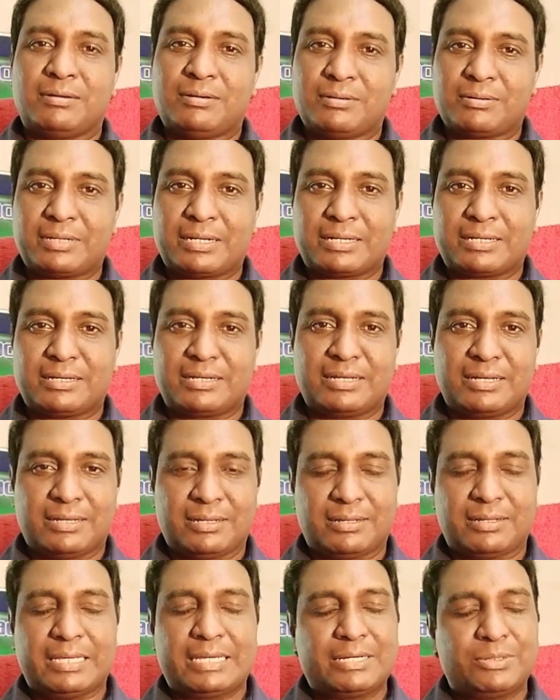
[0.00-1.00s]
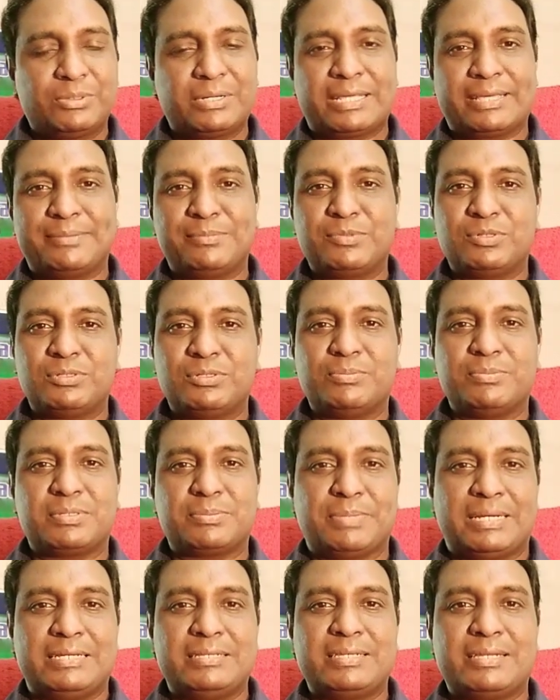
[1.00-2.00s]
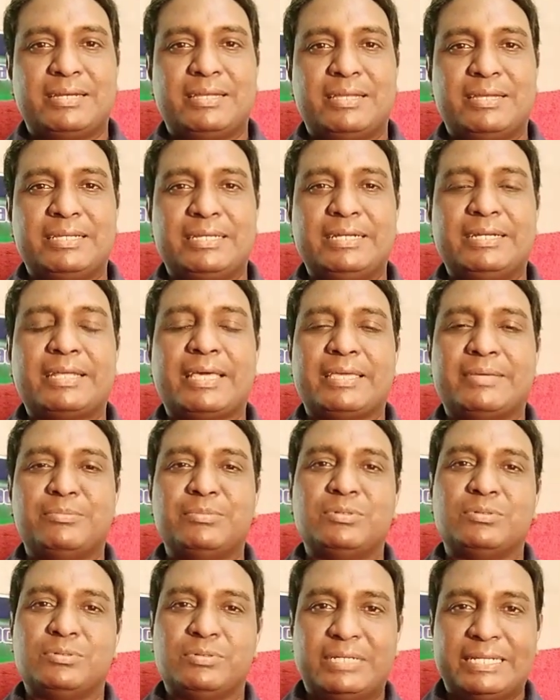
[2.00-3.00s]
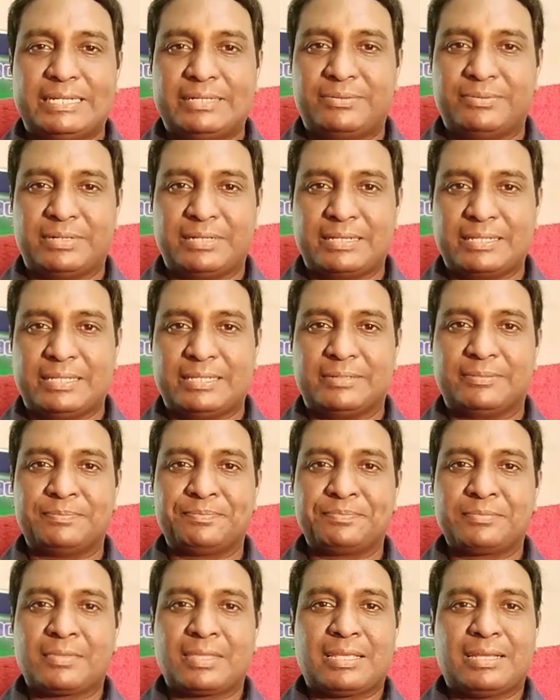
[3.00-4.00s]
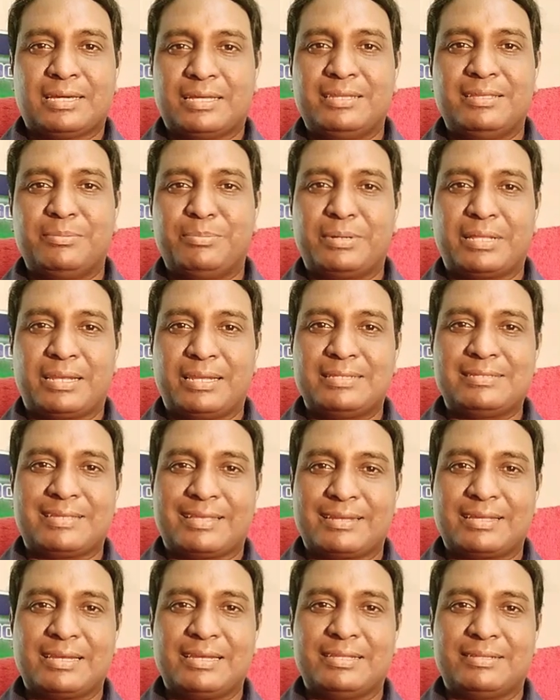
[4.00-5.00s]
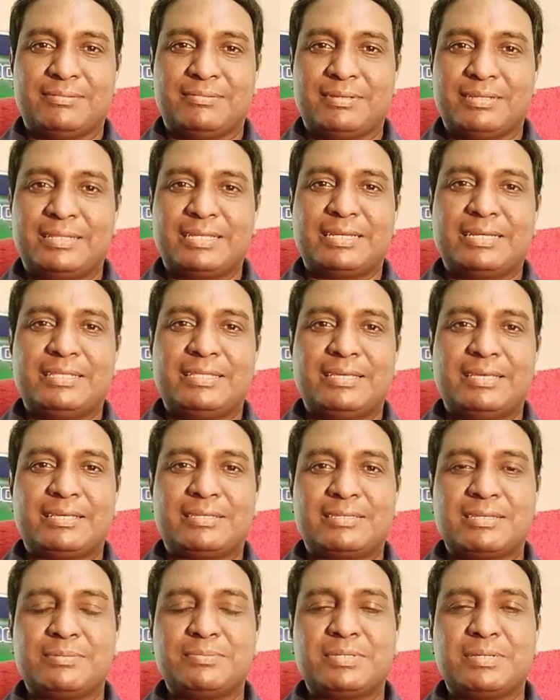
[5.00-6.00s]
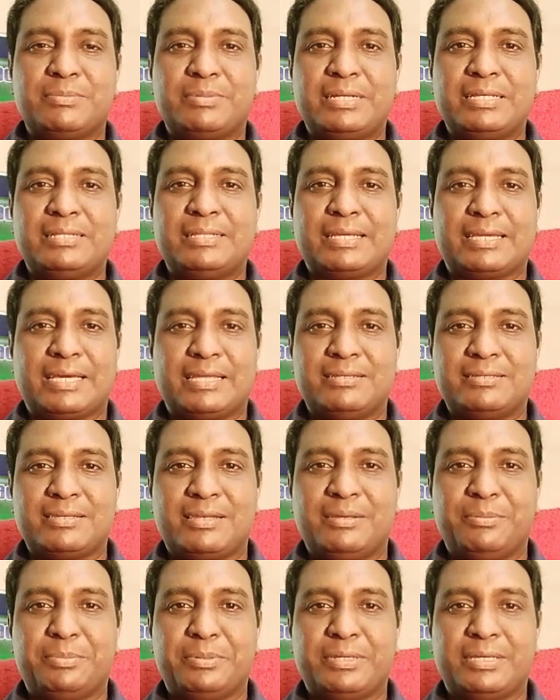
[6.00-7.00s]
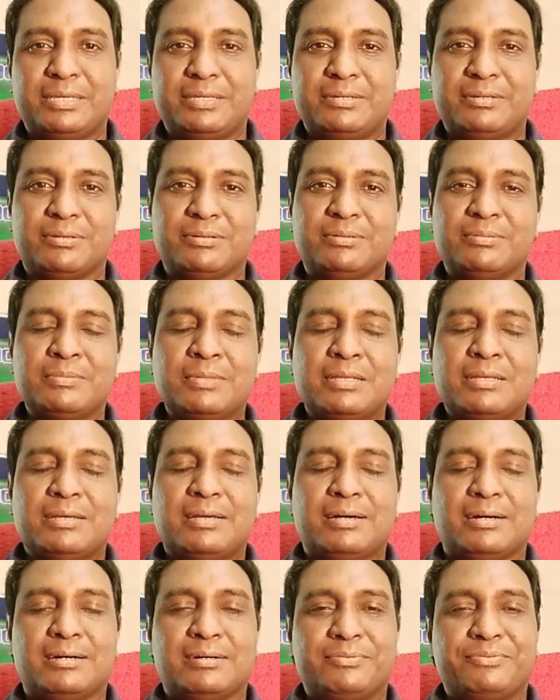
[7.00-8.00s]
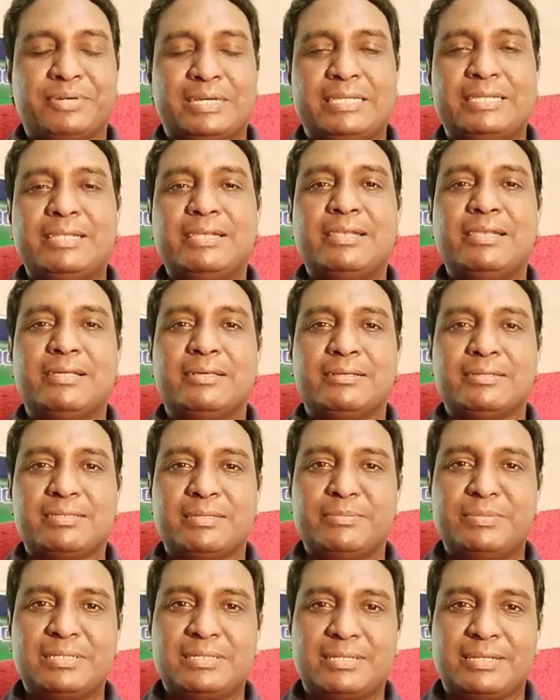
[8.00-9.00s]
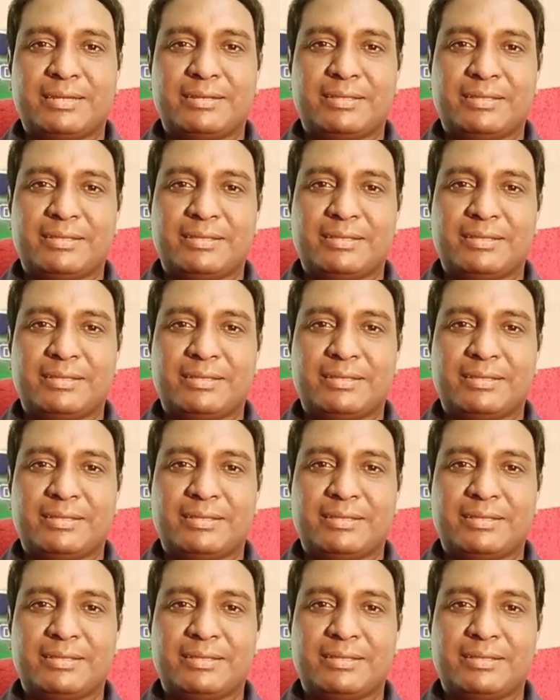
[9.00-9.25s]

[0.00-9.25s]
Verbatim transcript: ఒక రకంగా ఎక్కువ టైం కొంచెం స్పెండ్ చేయడానికి టైం ఉండేటువంటిది కానీ ఇప్పుడు అలా జరగలేదు ఎందుకైతే ఎగ్జామ్స్ ఎప్పుడైతే క్యాన్సిల్ అయిపోయాయో ఫైనల్ సెమిస్టర్